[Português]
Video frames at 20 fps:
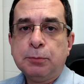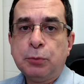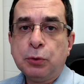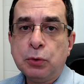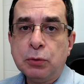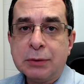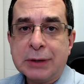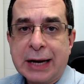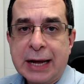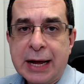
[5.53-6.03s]

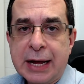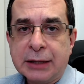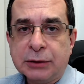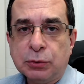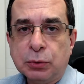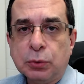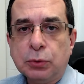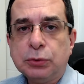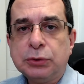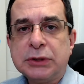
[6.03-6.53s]
Por um
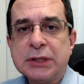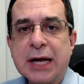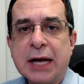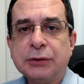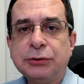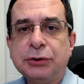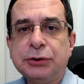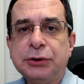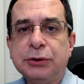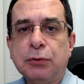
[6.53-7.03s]
lado, os
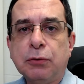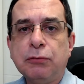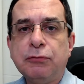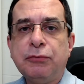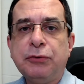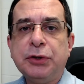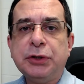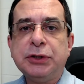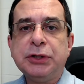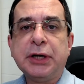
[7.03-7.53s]
casos de
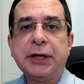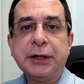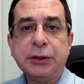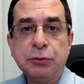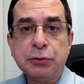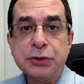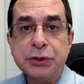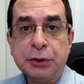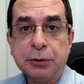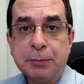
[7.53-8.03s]
Covid
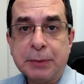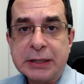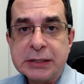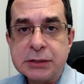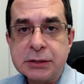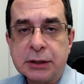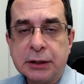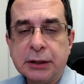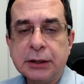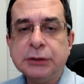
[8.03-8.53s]
reduziram
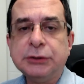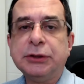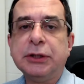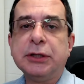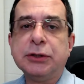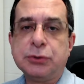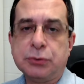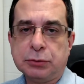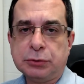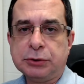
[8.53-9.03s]
bastante
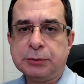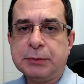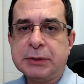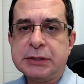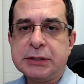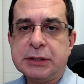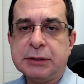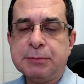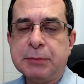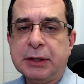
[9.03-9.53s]
nas
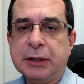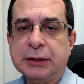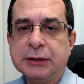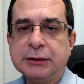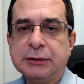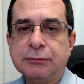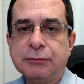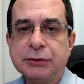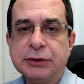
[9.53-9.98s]
últimas semanas.